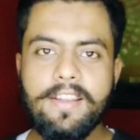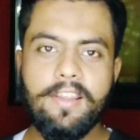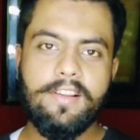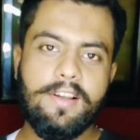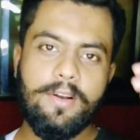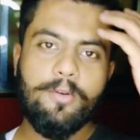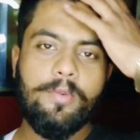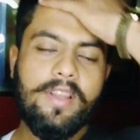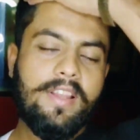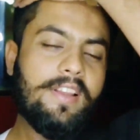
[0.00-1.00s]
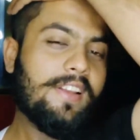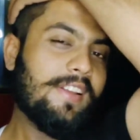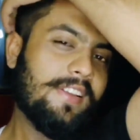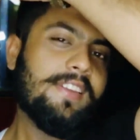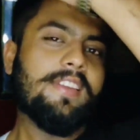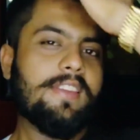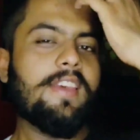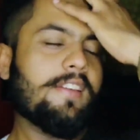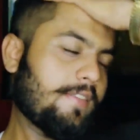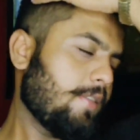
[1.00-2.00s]
कैसा लग रहा हूँ
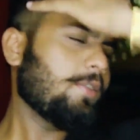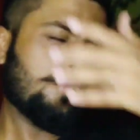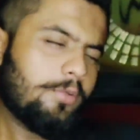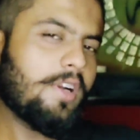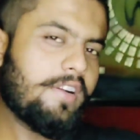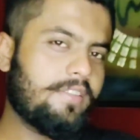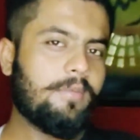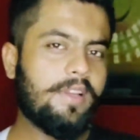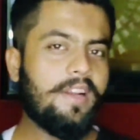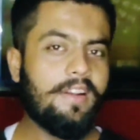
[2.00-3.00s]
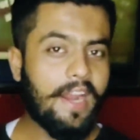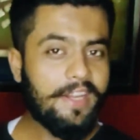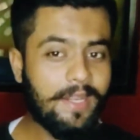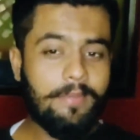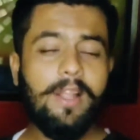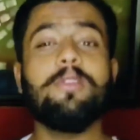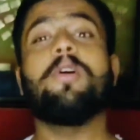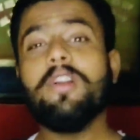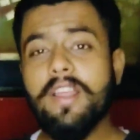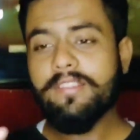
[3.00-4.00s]
मैं तो हूँ हैंडसम लेकिन लाइट के बाद
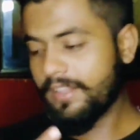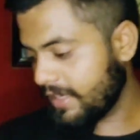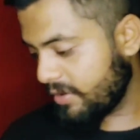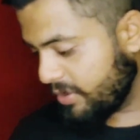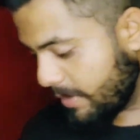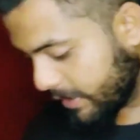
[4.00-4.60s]
और कैसा लग रहा हूँ ये